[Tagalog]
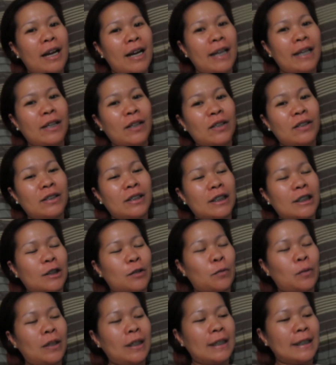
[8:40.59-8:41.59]
Ayun, just
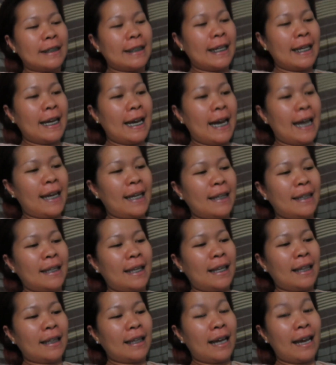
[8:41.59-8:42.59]
wanna say hi
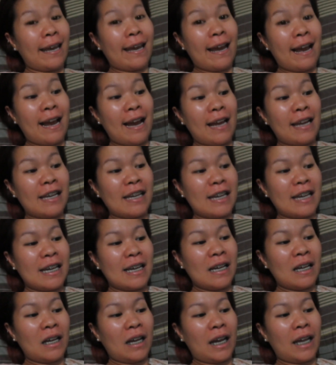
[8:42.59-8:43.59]
din kay
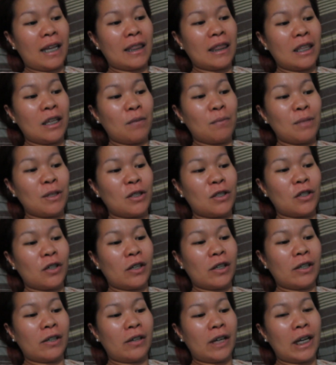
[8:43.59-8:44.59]
Ana, kay Team
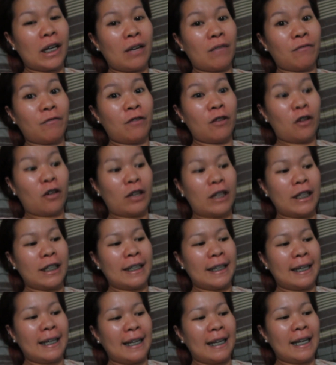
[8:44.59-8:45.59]
Enjoy Gray of
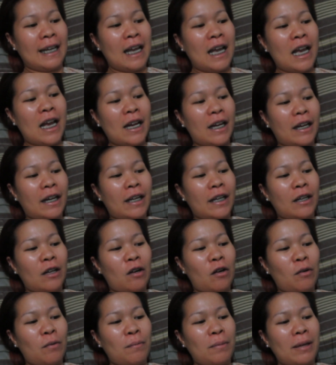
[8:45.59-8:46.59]
Florida, kay
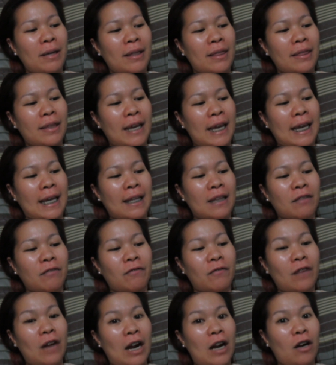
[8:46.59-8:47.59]
Obet and
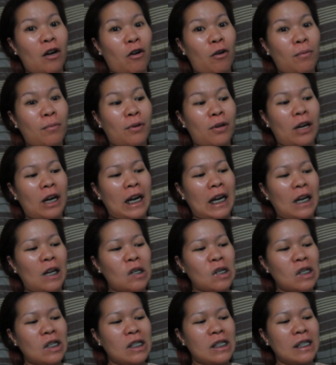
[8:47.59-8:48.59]
Franco
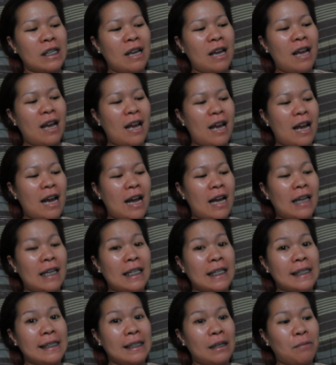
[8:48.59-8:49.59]
Morelos,
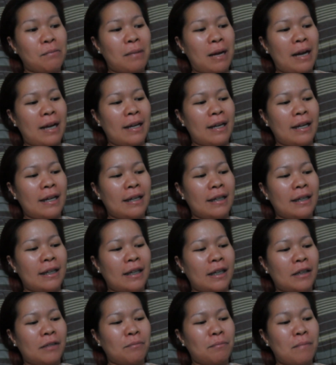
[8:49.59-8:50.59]
Alisa Bayan,
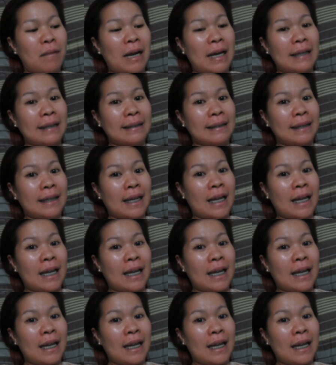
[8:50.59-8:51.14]
and Matt